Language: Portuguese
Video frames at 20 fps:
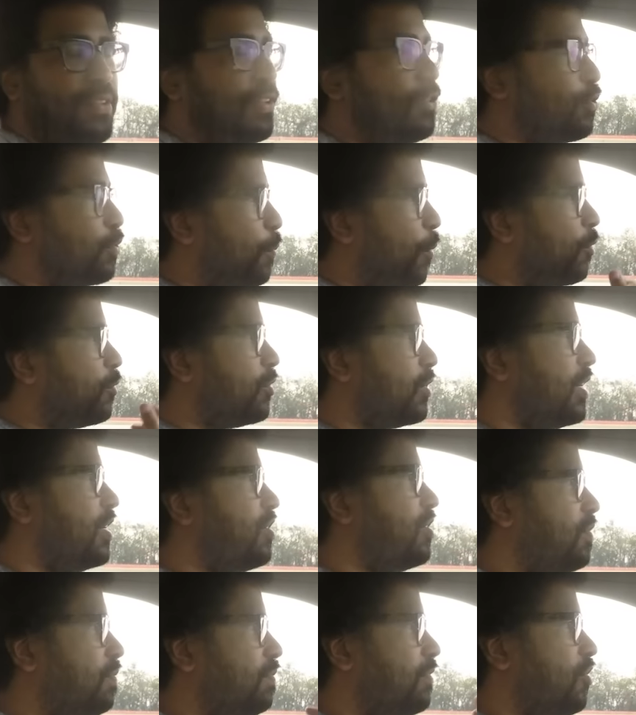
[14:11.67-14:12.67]
aí, dos poucos que
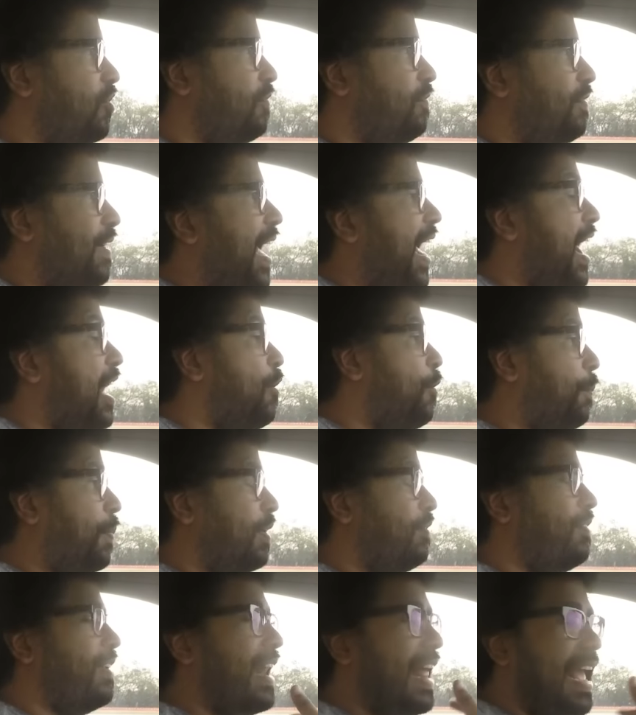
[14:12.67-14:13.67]
tiveram o
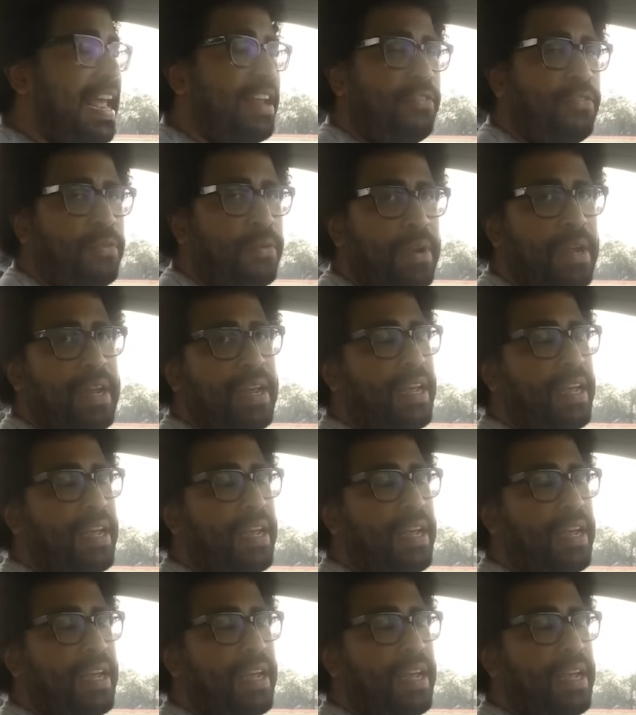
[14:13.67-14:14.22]
privilégio